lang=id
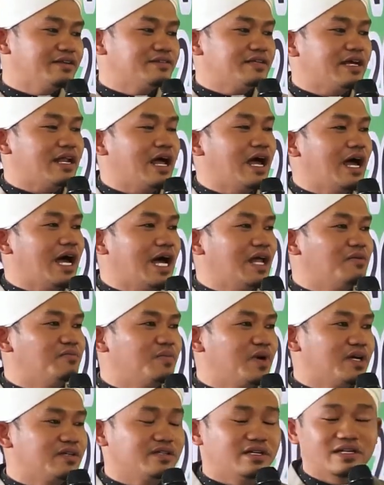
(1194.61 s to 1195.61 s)
disarahakan
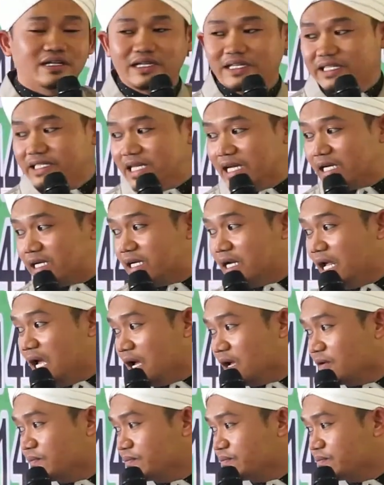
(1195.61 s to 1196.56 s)
pangjar iya gerang